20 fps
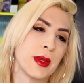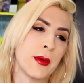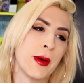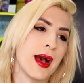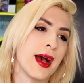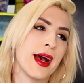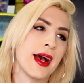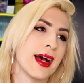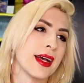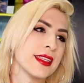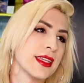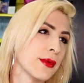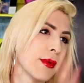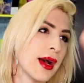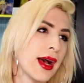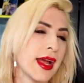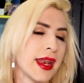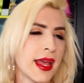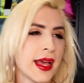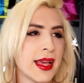me va a
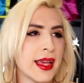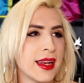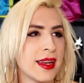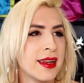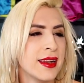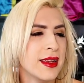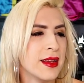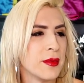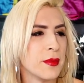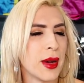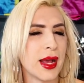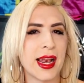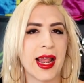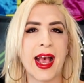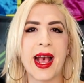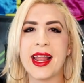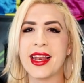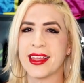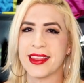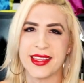llevar al
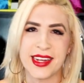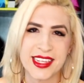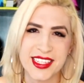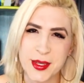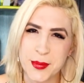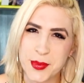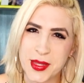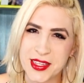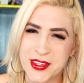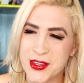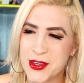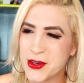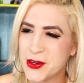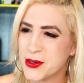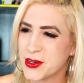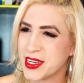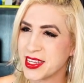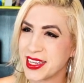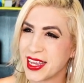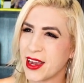Valhalla de la
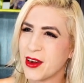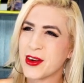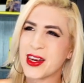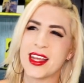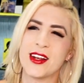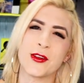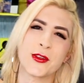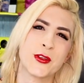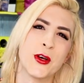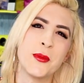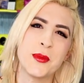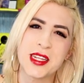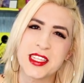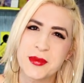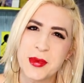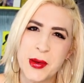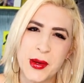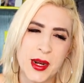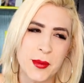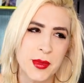aceptación y que ahora los hombres
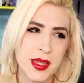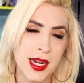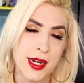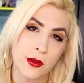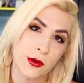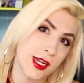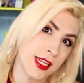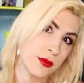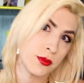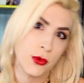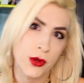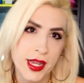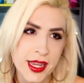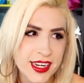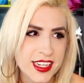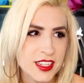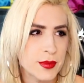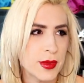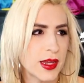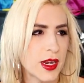me van a mirar, o las
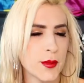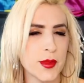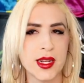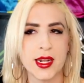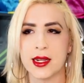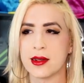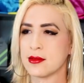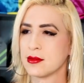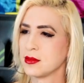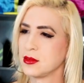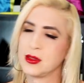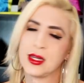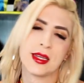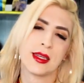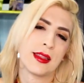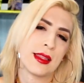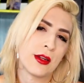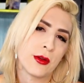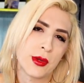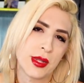mujeres me van a mirar, o la
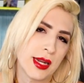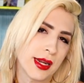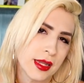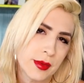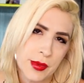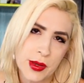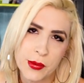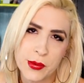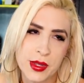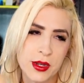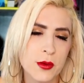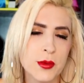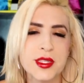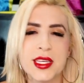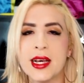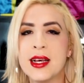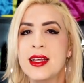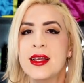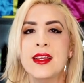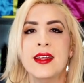gente no binaria me va a mirar, como
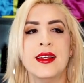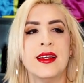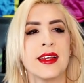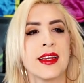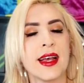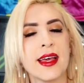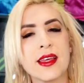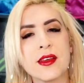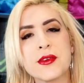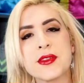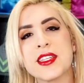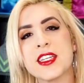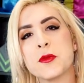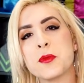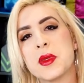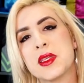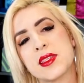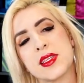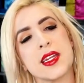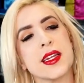sea. Cada que ustedes
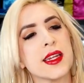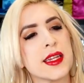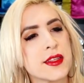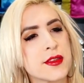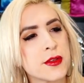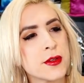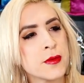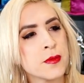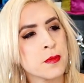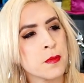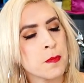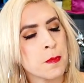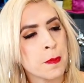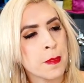piensen en eso,